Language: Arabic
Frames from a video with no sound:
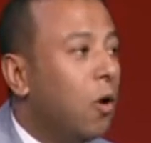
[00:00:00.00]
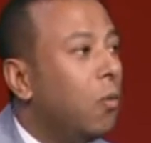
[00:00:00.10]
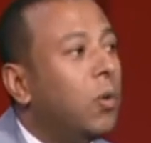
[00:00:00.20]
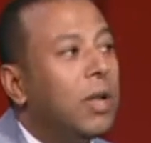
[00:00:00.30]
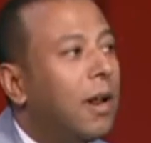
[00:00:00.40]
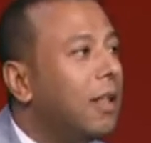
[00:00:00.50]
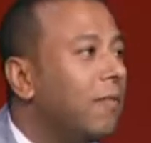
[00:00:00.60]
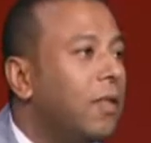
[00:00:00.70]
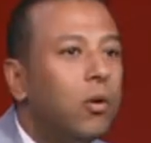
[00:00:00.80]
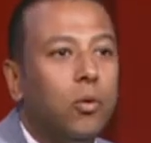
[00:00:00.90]
وممكن
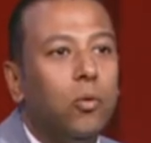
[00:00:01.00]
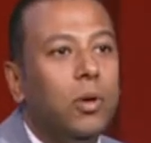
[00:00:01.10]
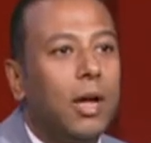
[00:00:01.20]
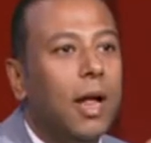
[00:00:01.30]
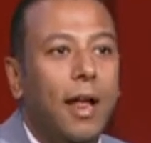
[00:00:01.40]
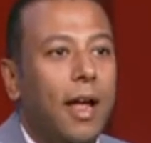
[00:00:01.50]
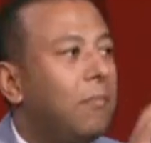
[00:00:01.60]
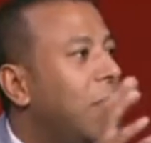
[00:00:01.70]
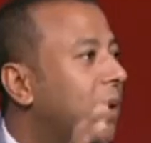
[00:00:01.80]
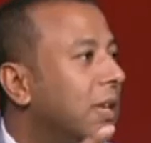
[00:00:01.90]
الهدف دوت يكون كان
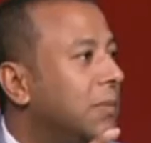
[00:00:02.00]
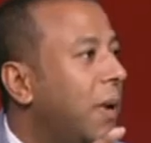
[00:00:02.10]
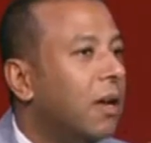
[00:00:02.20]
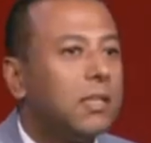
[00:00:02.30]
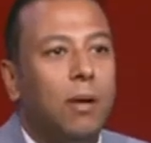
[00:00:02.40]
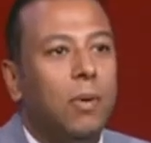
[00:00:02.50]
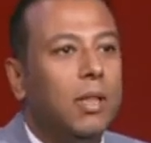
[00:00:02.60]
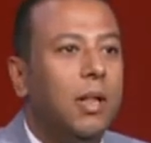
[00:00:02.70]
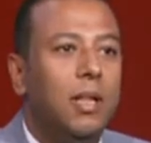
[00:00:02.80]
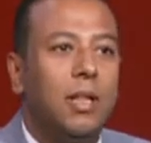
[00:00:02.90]
حلم بالنسبه لك صعب
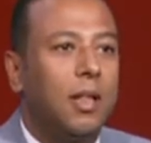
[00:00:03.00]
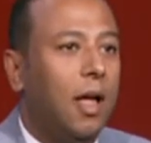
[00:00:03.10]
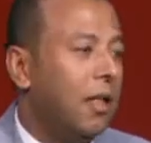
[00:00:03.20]
جدا ان انت